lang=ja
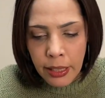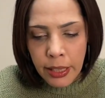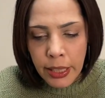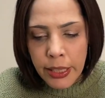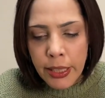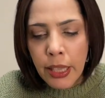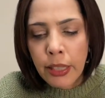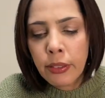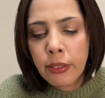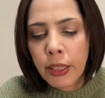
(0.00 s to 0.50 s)

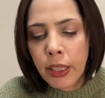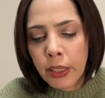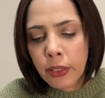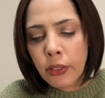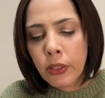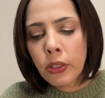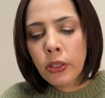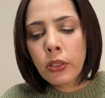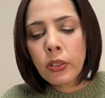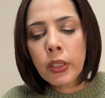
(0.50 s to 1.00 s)
昨年の
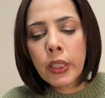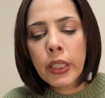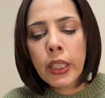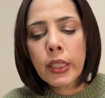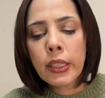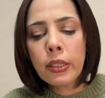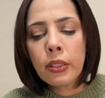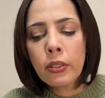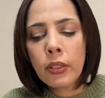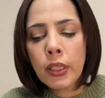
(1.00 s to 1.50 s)
12
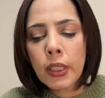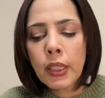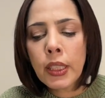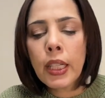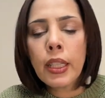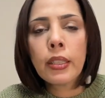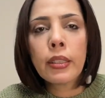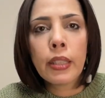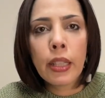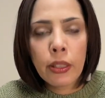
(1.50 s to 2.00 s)
月の時
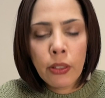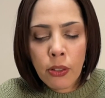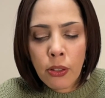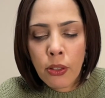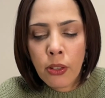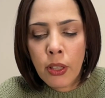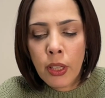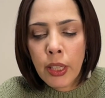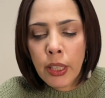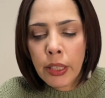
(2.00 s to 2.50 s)
点で
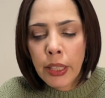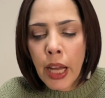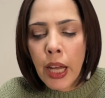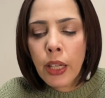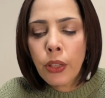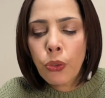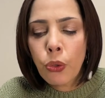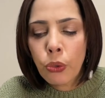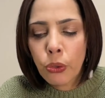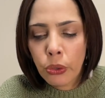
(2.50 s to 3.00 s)
の
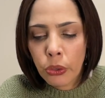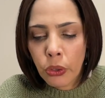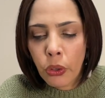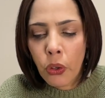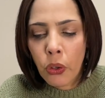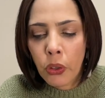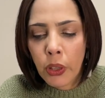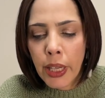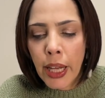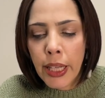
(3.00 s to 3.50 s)
韓国
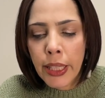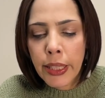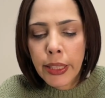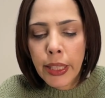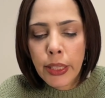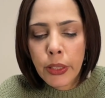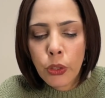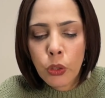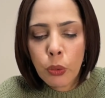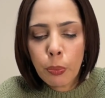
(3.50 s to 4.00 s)
の外
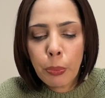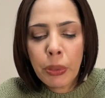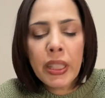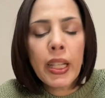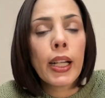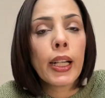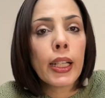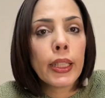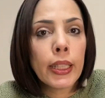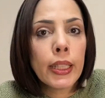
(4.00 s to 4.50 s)
貨準備
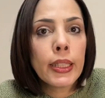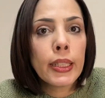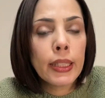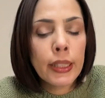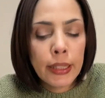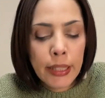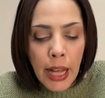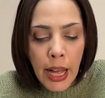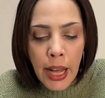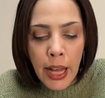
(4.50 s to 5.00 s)
高で
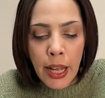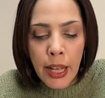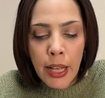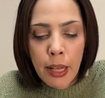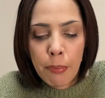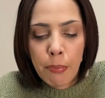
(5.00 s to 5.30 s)
すが、